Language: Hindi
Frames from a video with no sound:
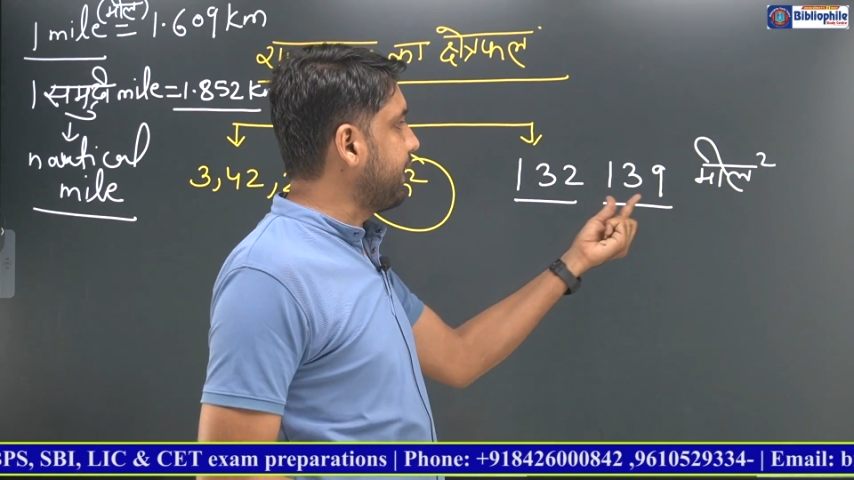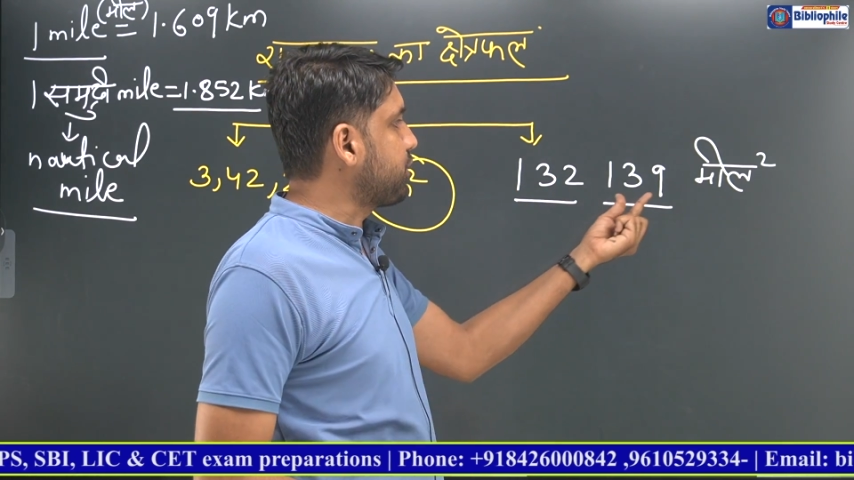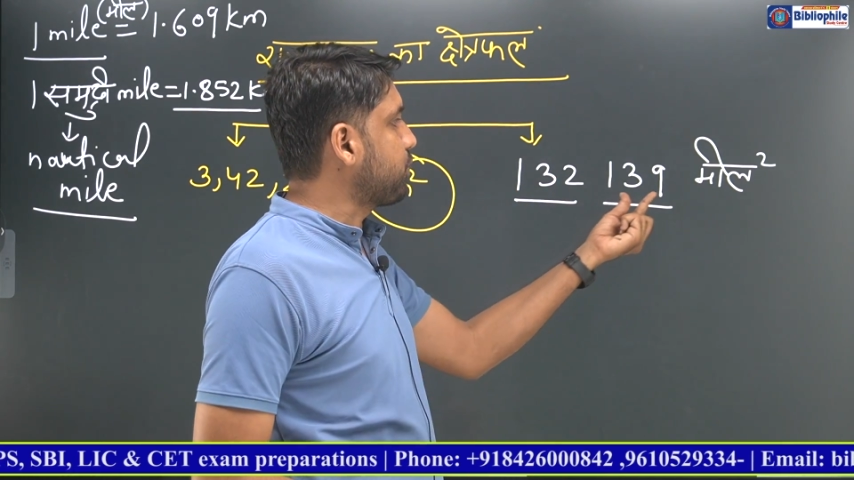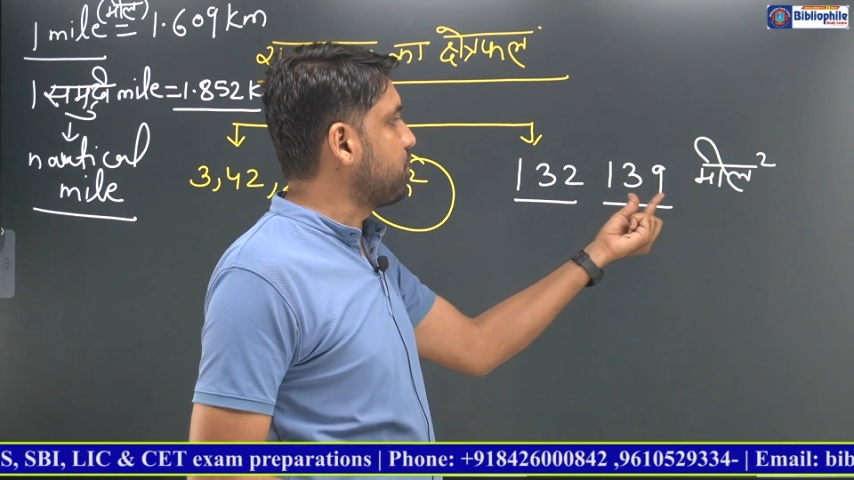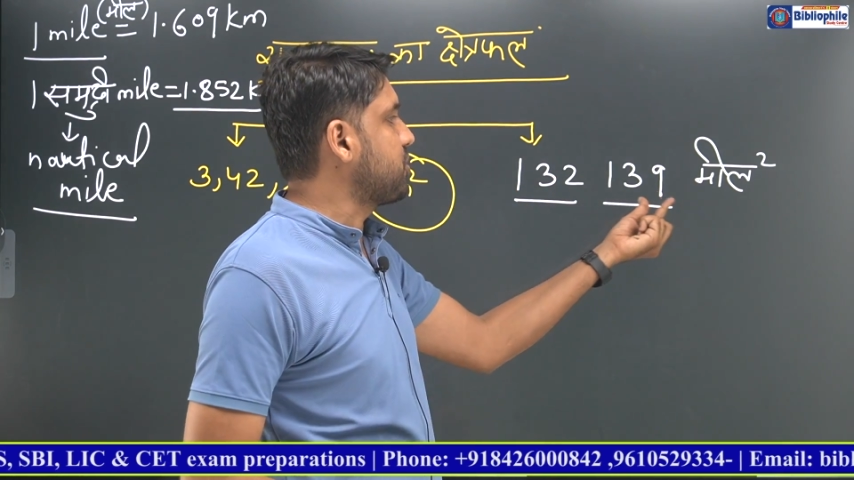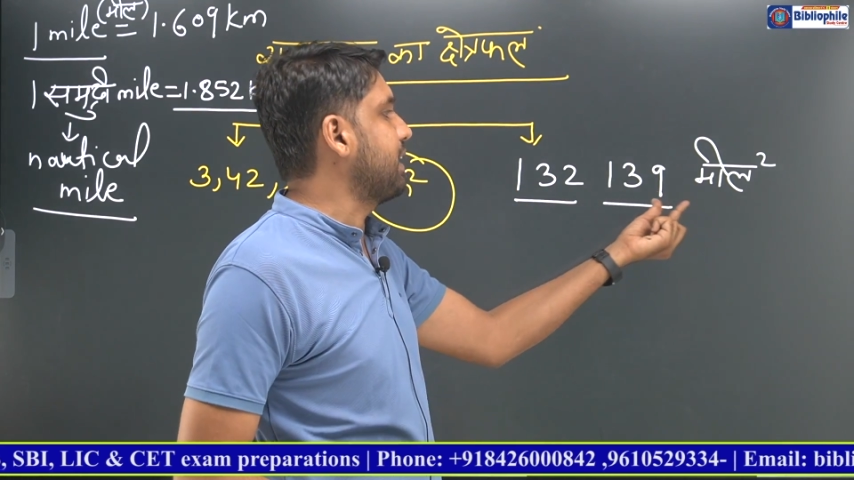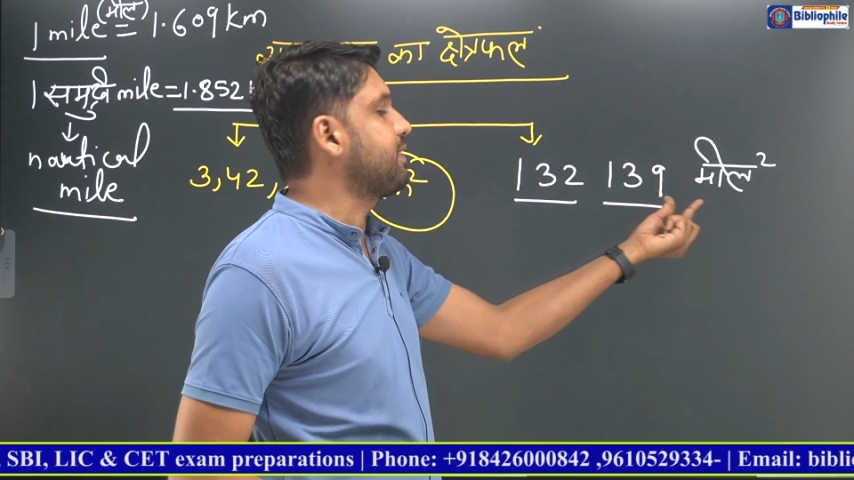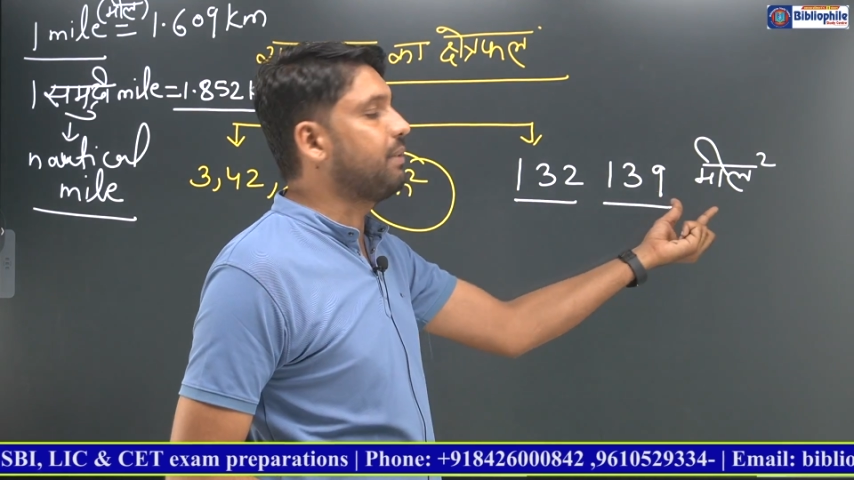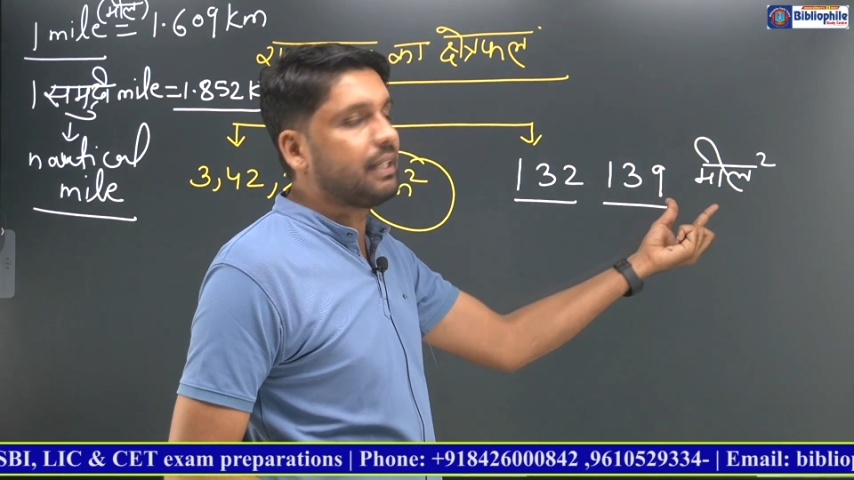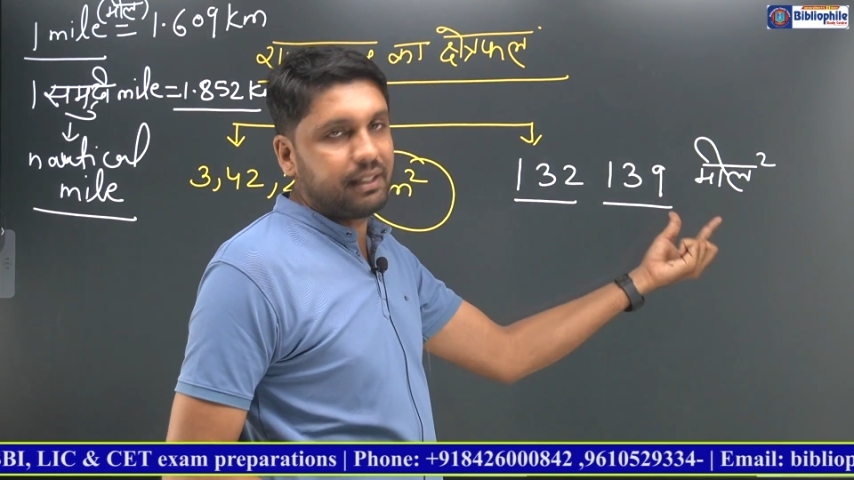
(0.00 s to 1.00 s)
एक सौ
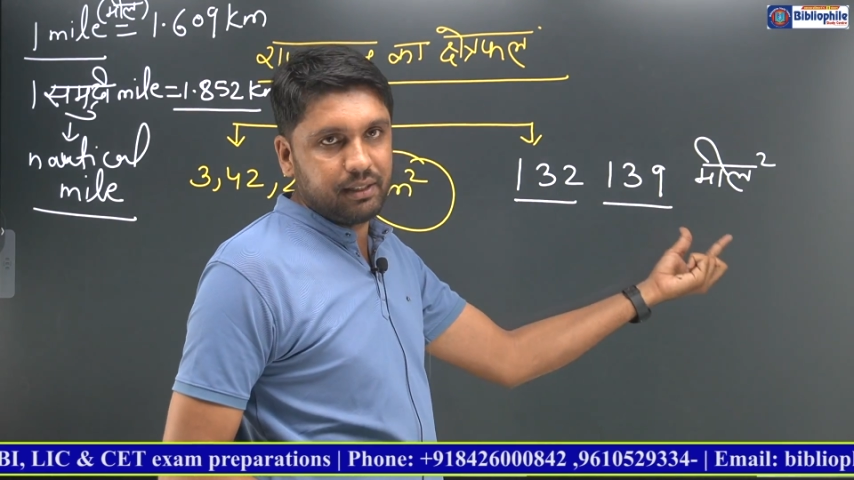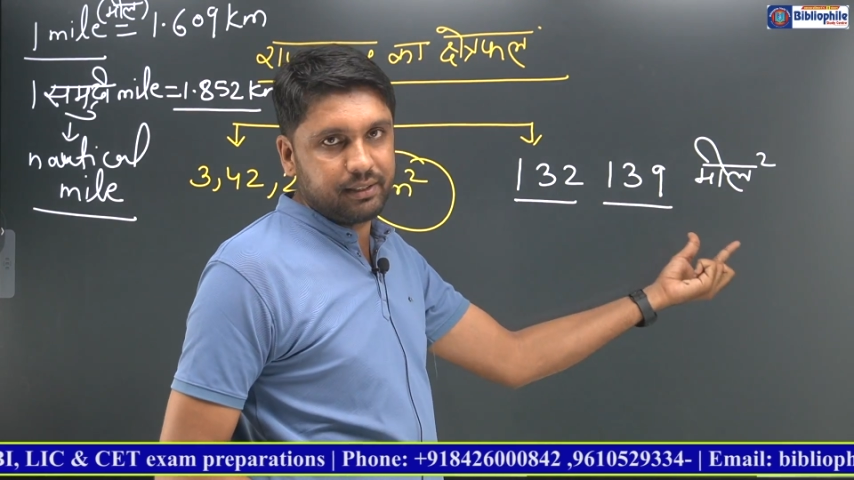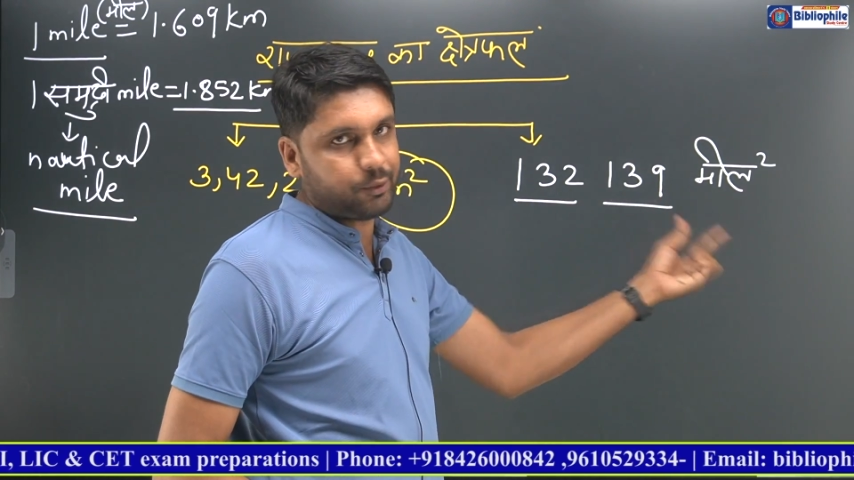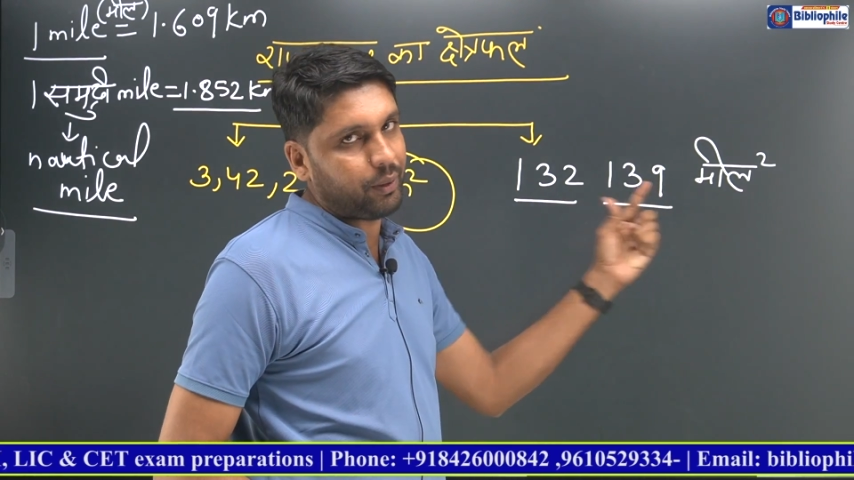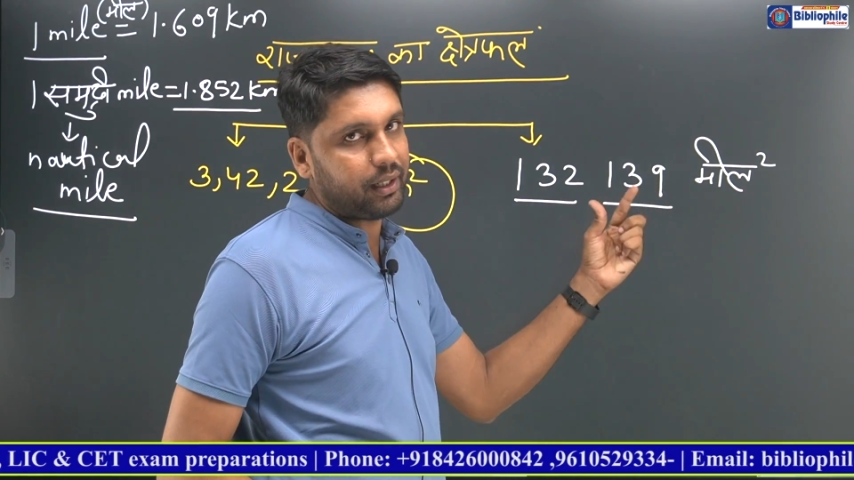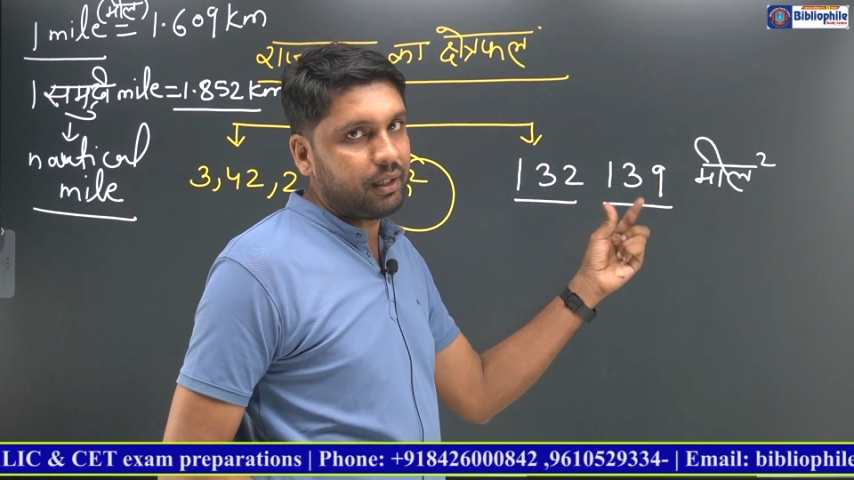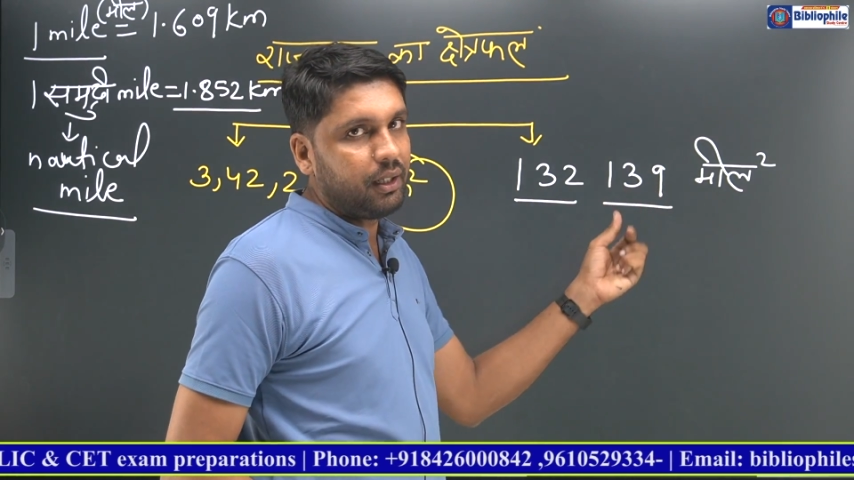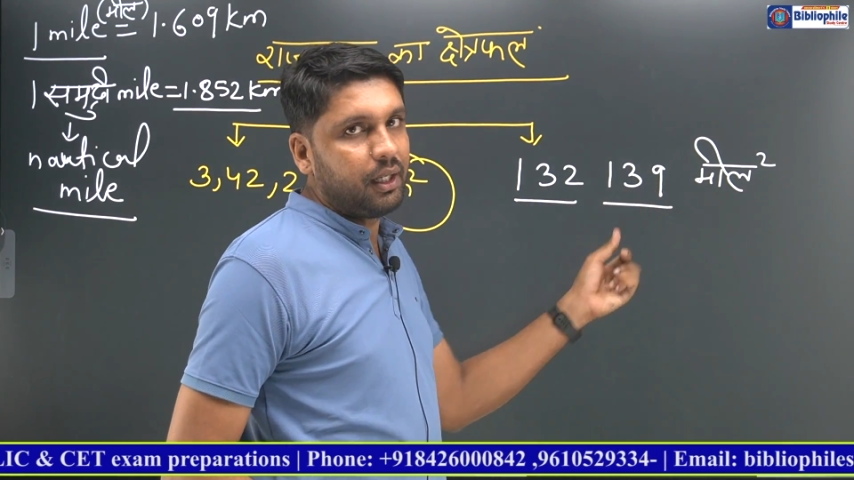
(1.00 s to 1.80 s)
उनचालीस मील स्क्वायर